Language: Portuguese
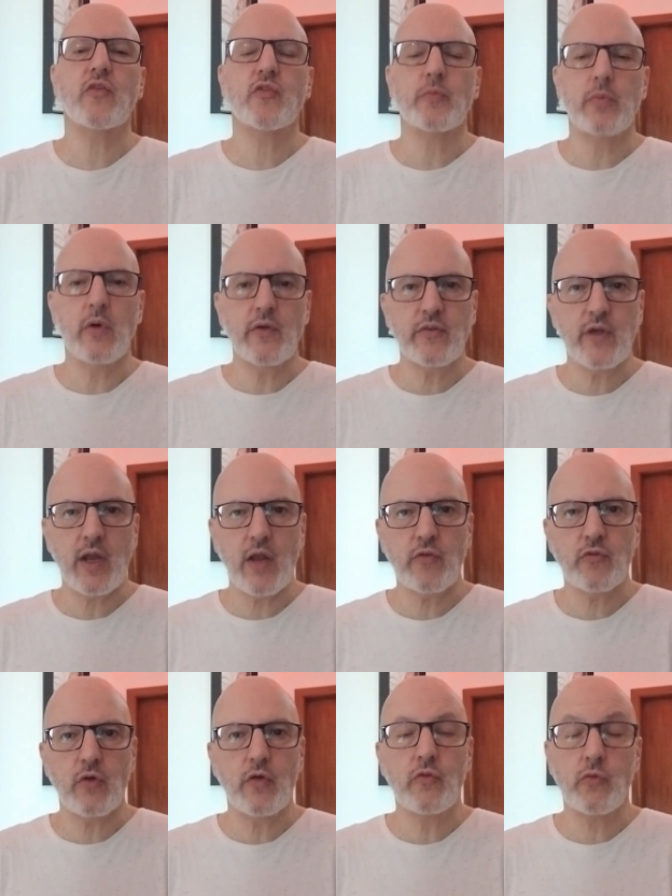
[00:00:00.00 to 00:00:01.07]
às boas
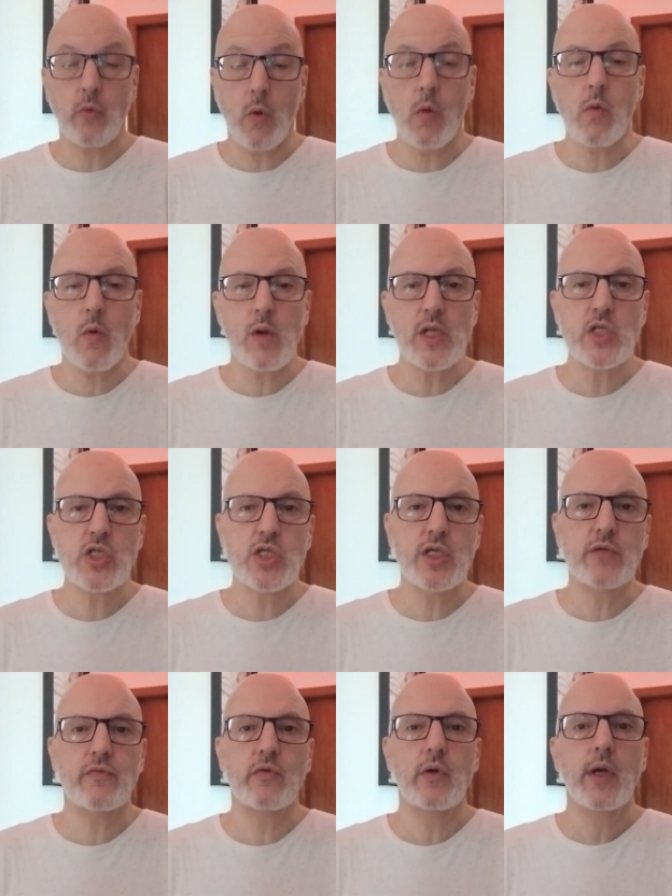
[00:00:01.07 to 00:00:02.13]
relações com o
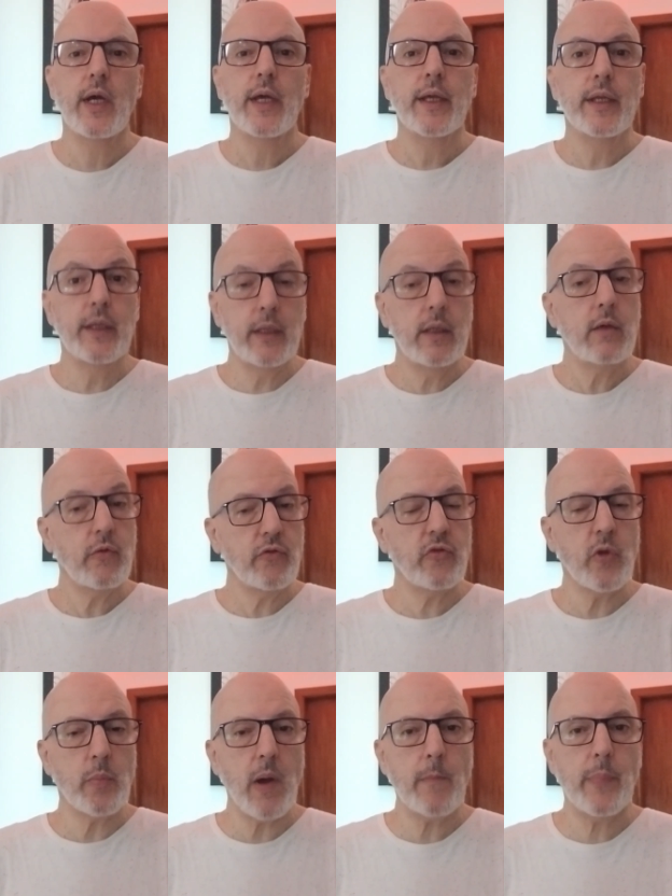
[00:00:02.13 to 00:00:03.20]
coletivo e o
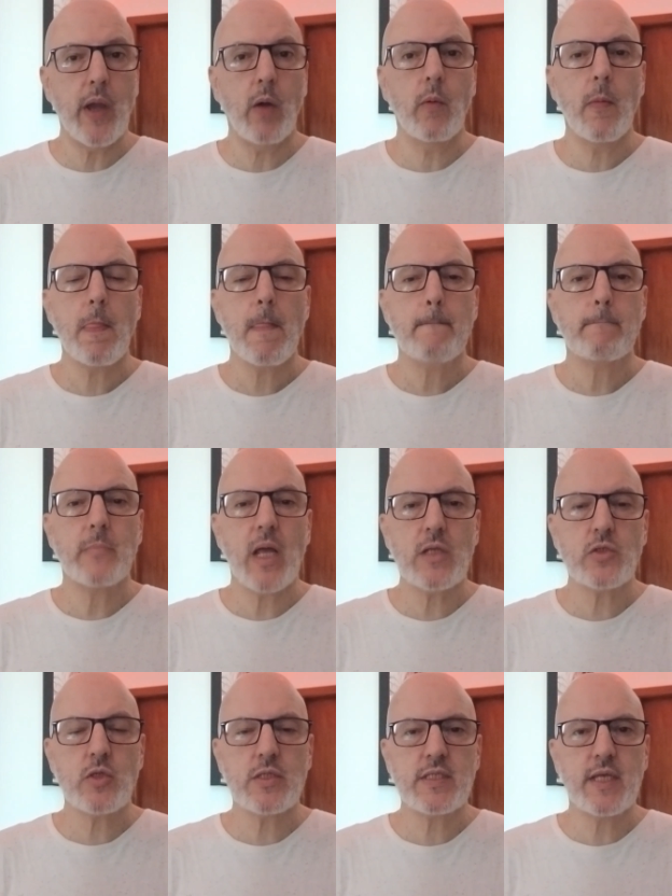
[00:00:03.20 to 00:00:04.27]
seu papel na
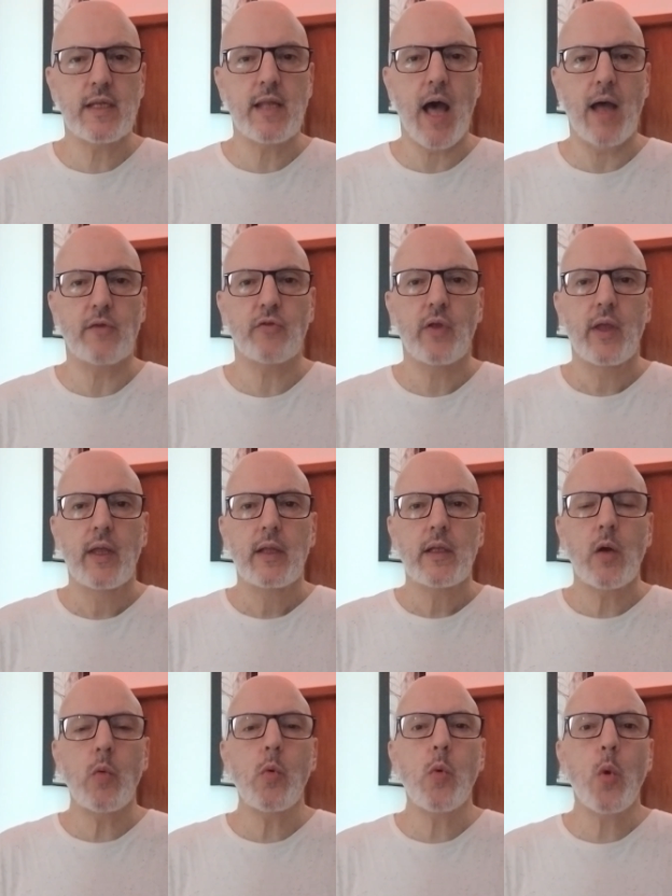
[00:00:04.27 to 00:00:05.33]
sociedade.
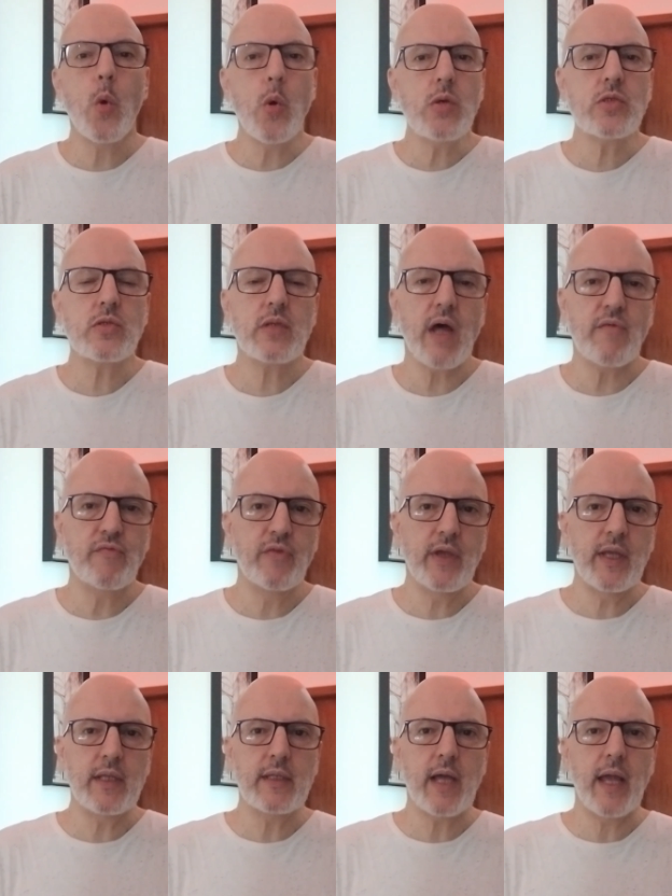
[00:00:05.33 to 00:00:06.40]
Então, o curso da
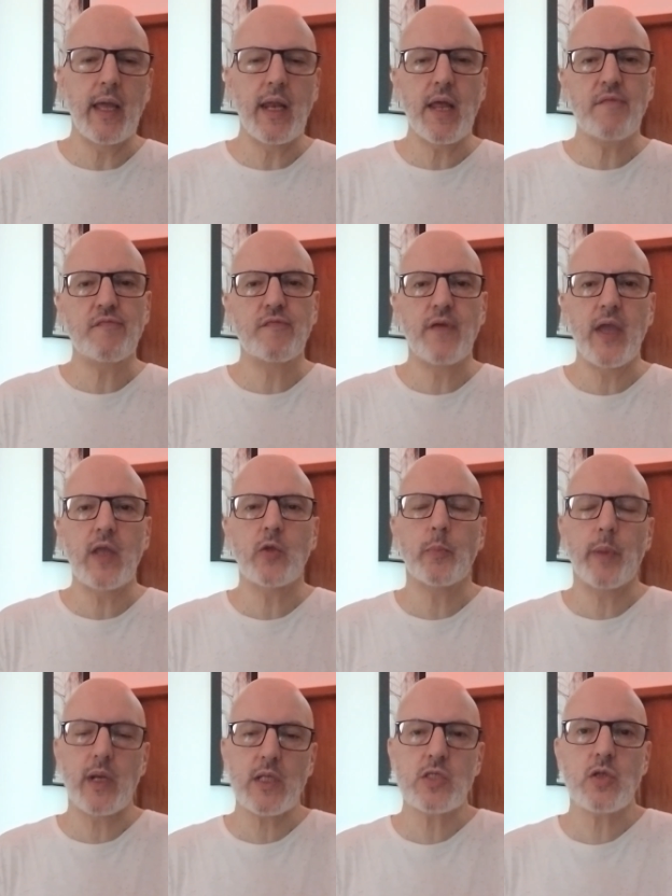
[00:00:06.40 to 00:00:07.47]
vida ele é feito
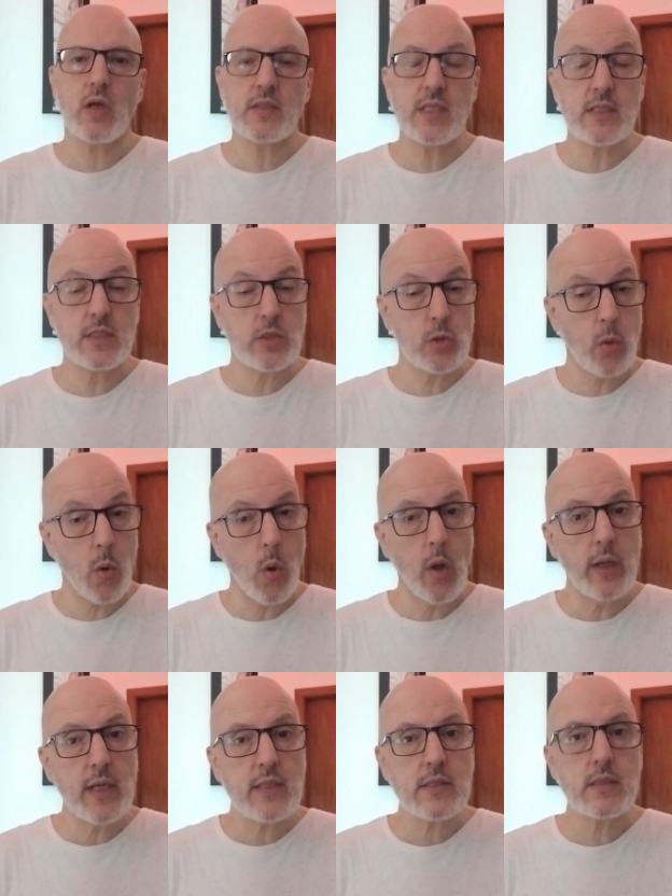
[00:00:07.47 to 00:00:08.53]
pelas nossas
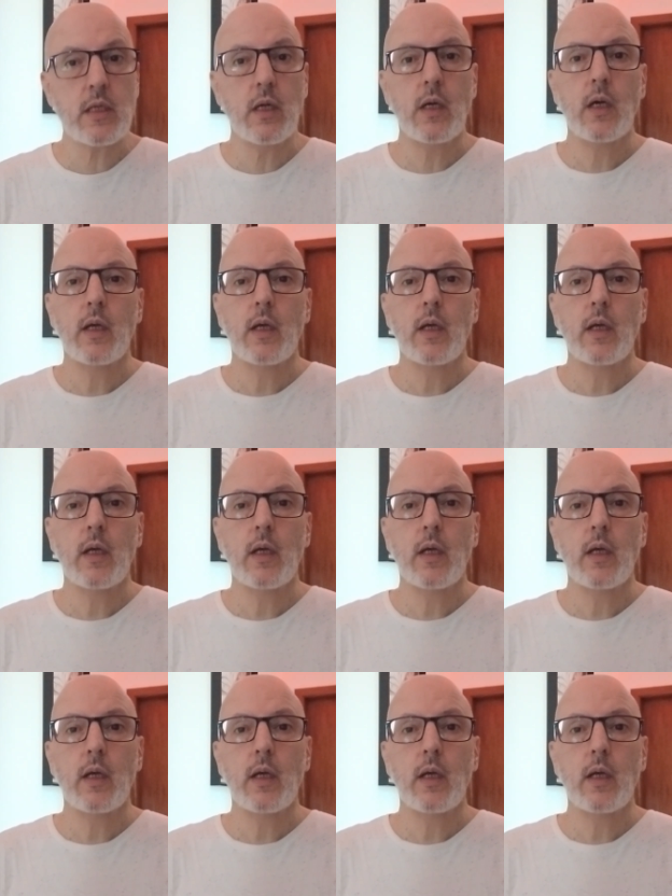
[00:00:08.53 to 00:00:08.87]
escolhas,